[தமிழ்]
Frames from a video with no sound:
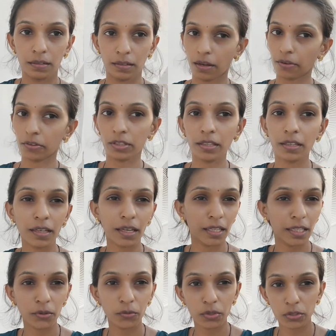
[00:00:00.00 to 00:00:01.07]
நான் வந்து
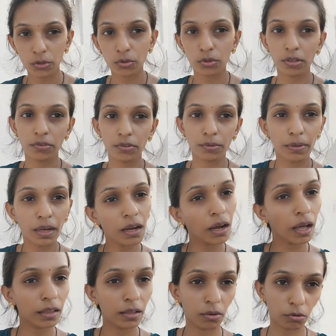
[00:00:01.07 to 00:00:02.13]
எந்த அட்வைஸும் கொடுக்க விரும்பல
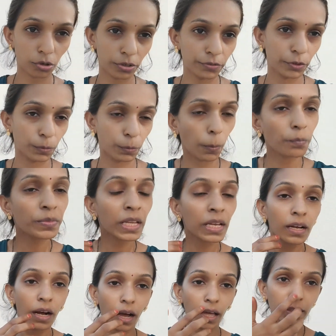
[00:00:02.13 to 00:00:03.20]
அது அவங்களோட விருப்பம்
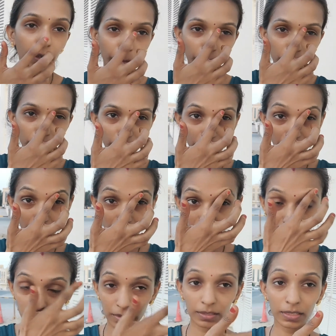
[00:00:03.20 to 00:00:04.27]
அதுக்கப்புறம் வந்து பார்த்திங்கன்னா
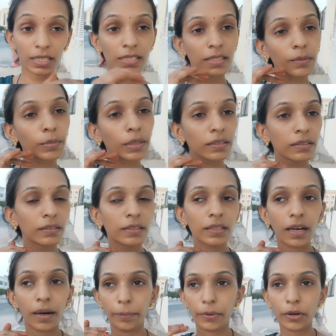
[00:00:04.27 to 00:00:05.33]
சிக்ஸ்த்து
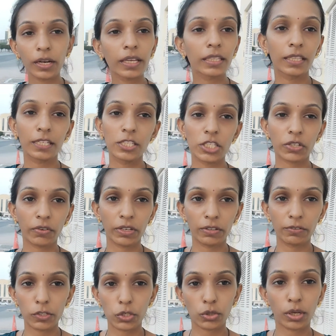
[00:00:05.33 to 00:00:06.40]
மந்த்துக்கு அப்புறம் நீங்கள் தெரிஞ்சுக்க
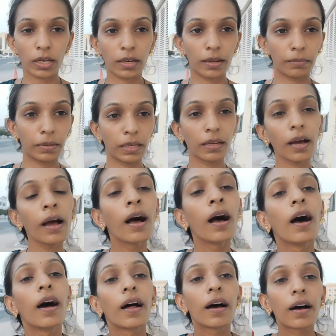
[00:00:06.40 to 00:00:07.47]
வேண்டிய விஷயம் என்ன அப்படின்னா
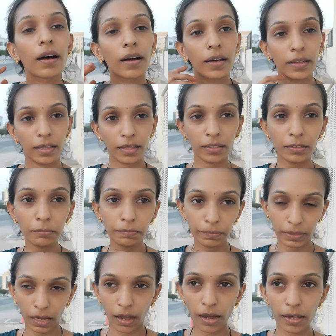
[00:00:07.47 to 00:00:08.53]
அதாவது
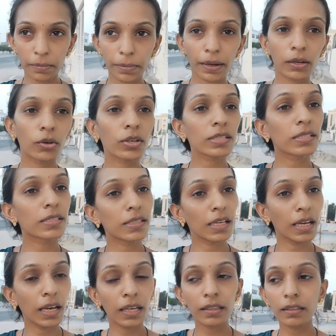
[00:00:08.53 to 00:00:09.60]
தாய்ப்பாலோடு
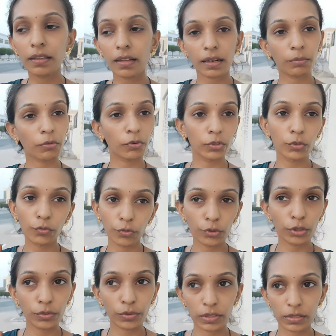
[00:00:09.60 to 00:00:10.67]
சேர்ந்து தான் நம்ம வந்து
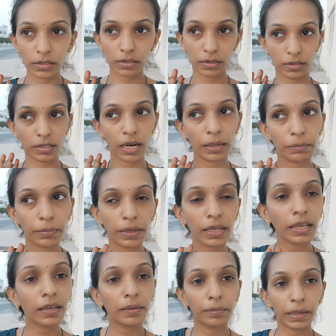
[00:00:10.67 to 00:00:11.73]
ஃபுட்டு வந்து ஸ்டார்ட்
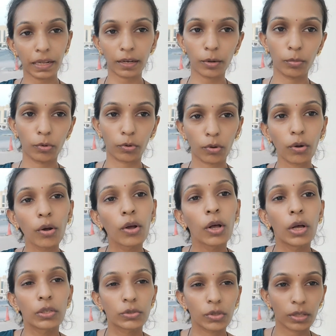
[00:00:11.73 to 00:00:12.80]
பண்ணி பழக்க போகிறோம்
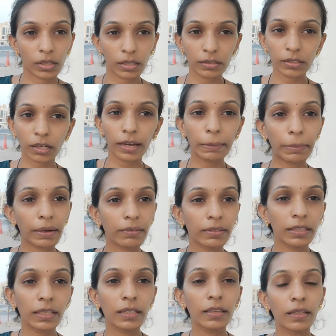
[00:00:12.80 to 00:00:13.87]
ஸோ அதனால் தாய்ப்பால்
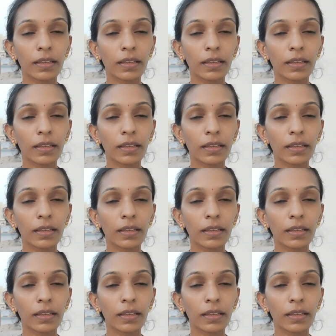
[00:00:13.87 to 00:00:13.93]
வந்து